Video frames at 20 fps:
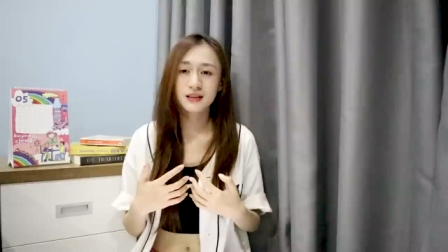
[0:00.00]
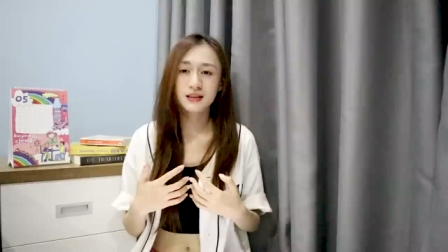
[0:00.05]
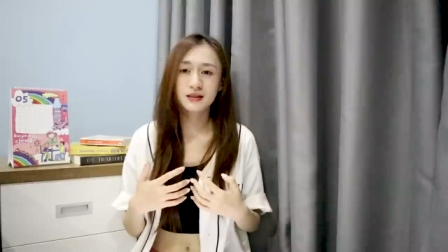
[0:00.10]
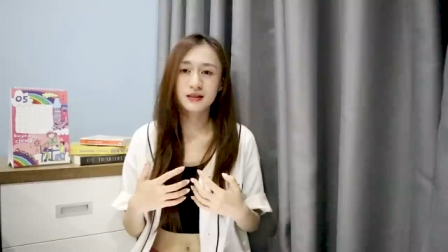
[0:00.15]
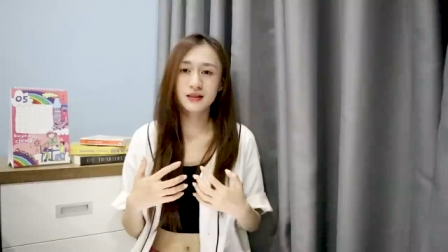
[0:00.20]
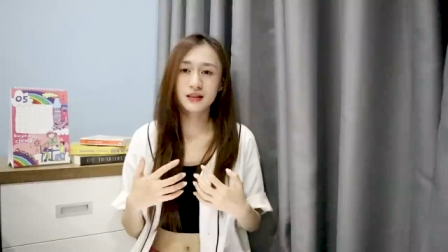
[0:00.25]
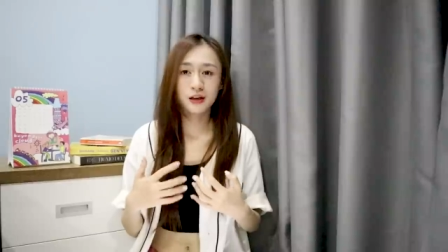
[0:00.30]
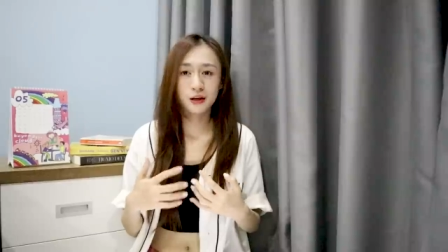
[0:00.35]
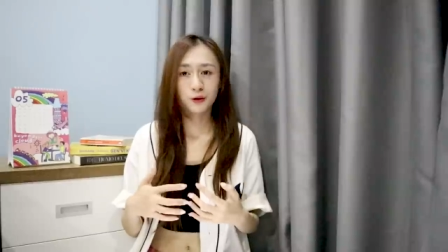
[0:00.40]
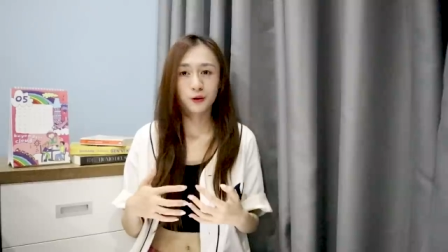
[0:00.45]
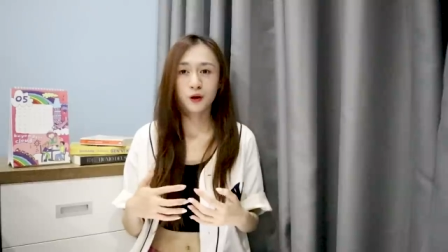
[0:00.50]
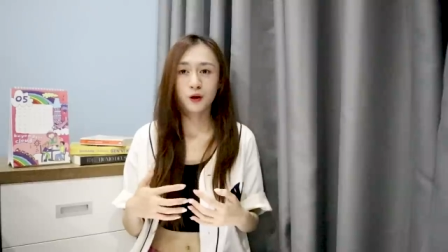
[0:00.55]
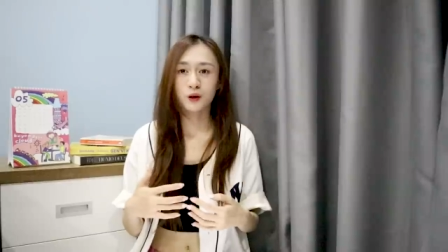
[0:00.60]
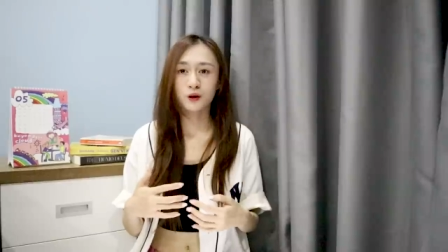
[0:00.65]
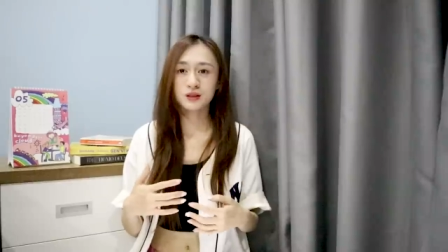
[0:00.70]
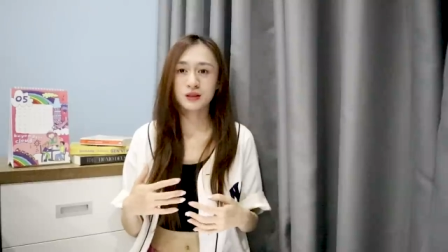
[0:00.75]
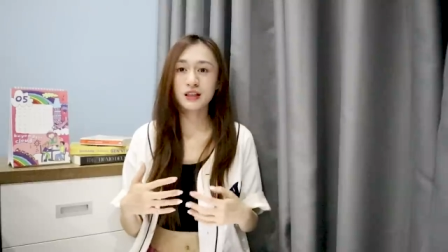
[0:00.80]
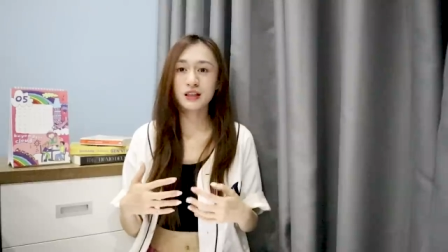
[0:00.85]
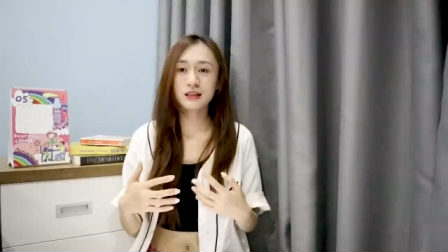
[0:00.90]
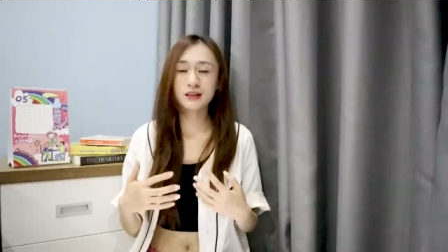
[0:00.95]
thì đều
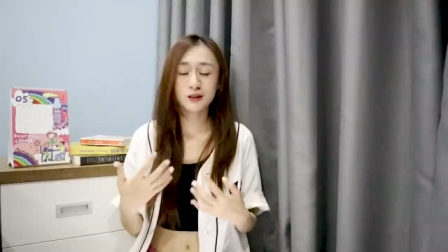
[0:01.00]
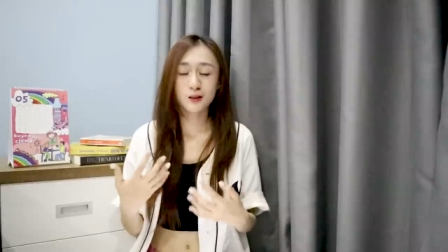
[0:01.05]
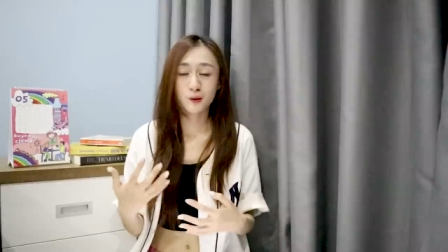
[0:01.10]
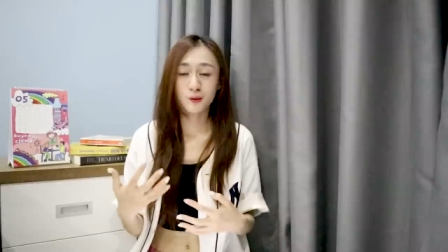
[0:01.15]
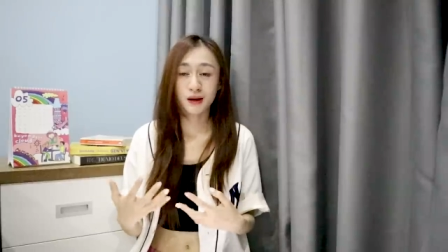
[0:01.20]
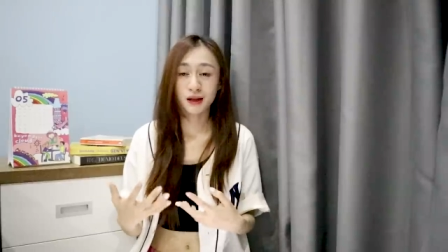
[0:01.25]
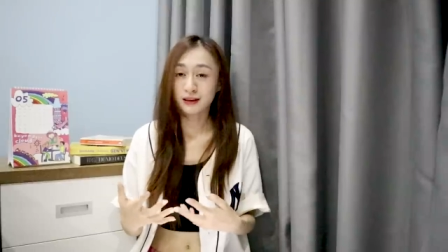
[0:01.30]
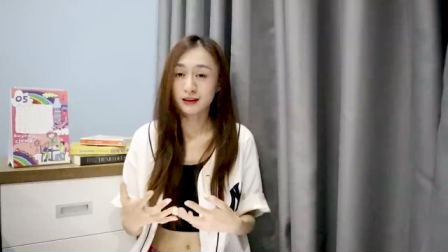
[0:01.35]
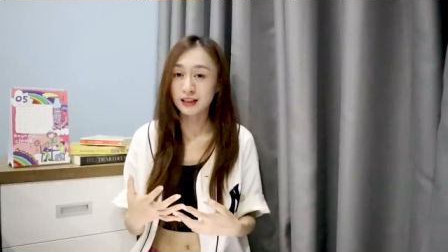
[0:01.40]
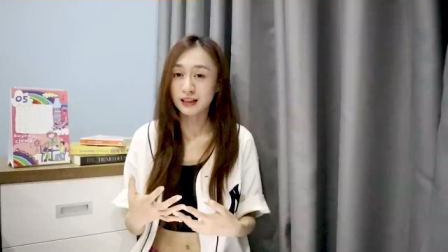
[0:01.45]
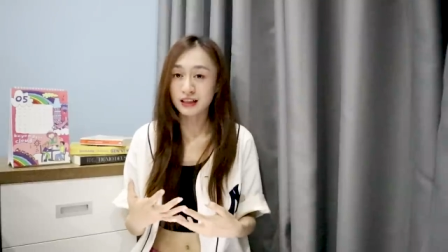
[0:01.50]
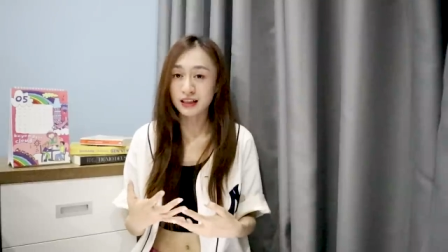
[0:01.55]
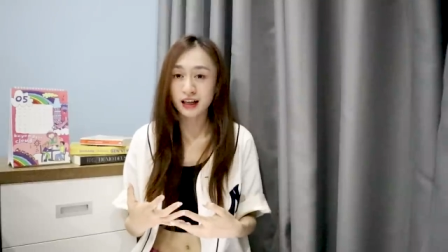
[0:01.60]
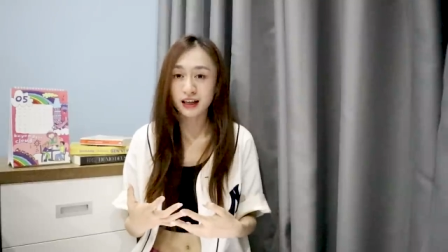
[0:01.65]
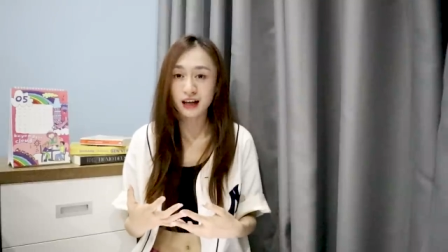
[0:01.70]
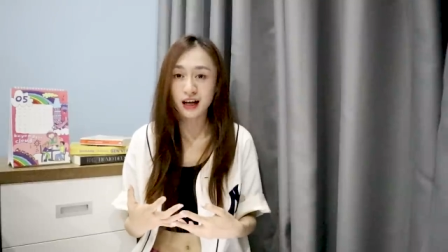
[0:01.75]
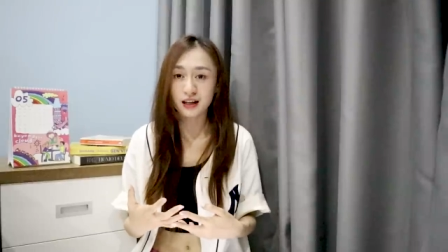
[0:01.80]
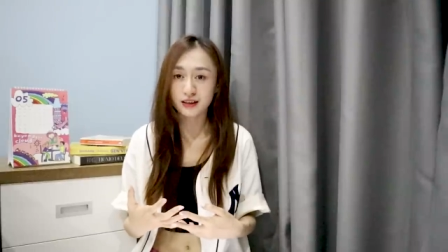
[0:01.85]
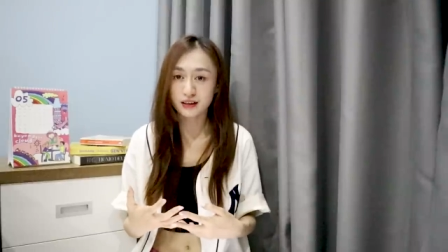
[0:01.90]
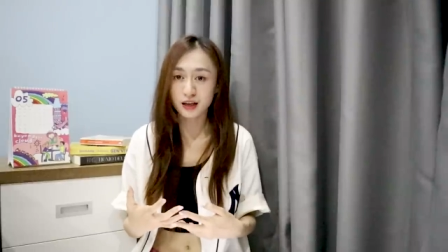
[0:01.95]
có rất là nhiều mặt tính
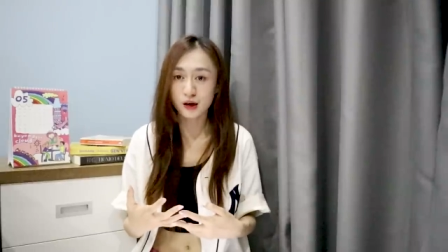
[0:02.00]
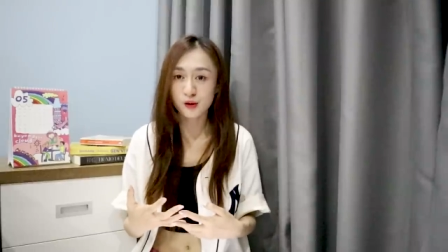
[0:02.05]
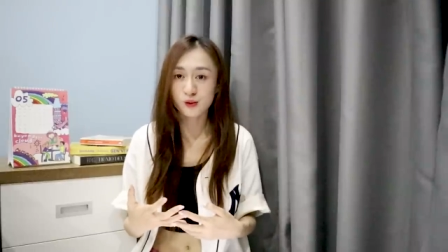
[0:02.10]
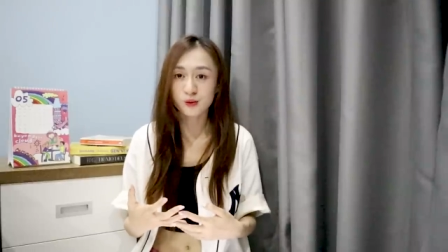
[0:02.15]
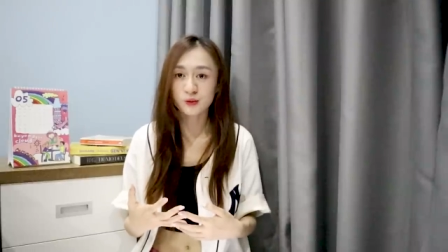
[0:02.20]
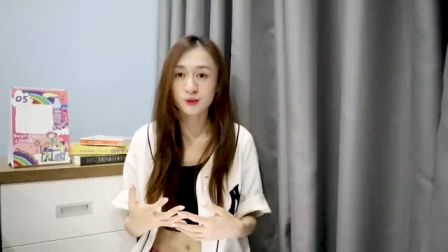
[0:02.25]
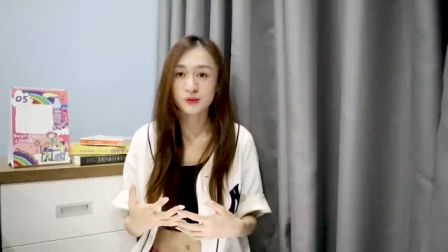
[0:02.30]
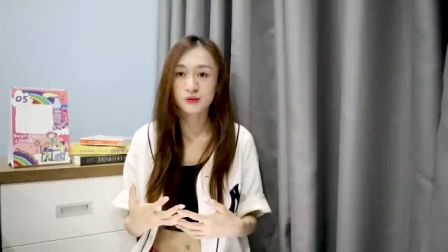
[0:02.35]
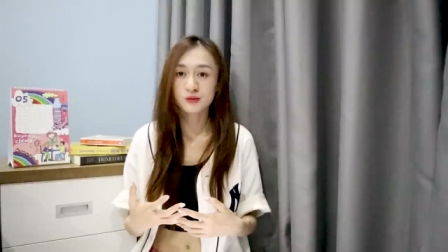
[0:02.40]
cách khác nhau